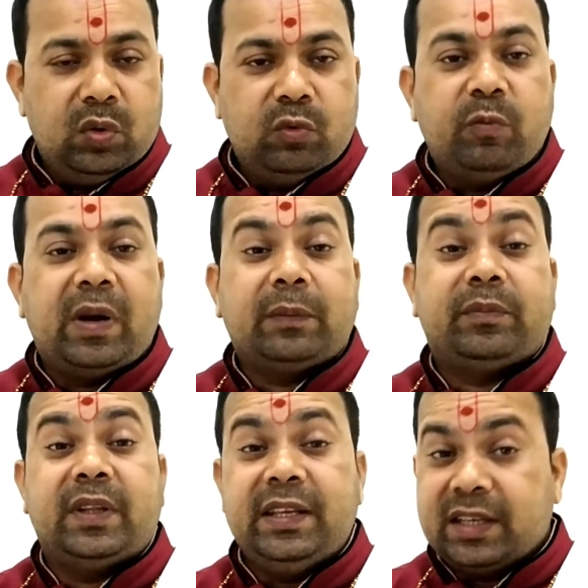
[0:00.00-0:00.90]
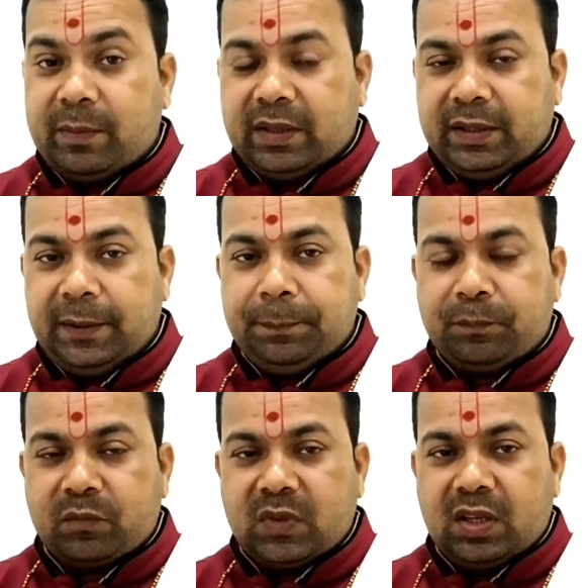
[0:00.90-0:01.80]
वो प्राप्त नहीं कर पाते
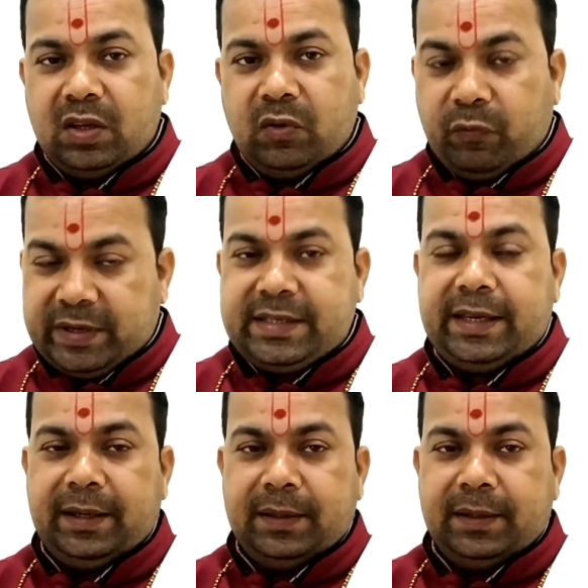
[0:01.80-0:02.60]
वैसे